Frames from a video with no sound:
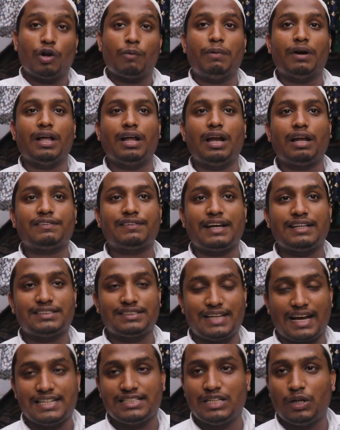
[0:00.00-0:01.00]
और बड़ा साइज
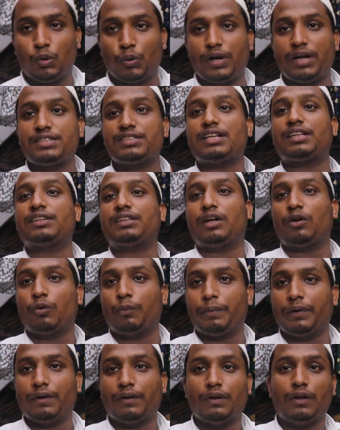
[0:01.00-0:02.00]
साइज लोगे सत्तर
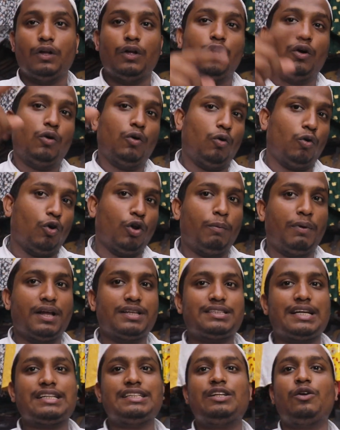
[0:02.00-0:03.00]
रुपये और
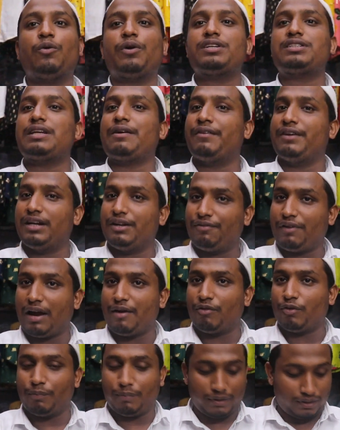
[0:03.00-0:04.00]
बड़ा साइज लोगे सेवेंटी
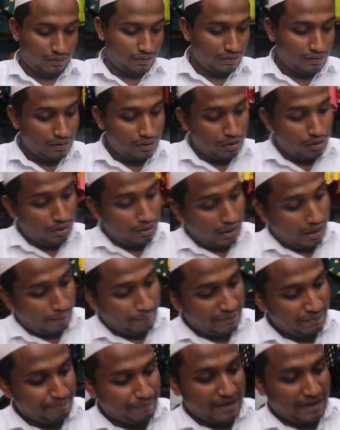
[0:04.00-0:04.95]
फाइव रुपये जी अभी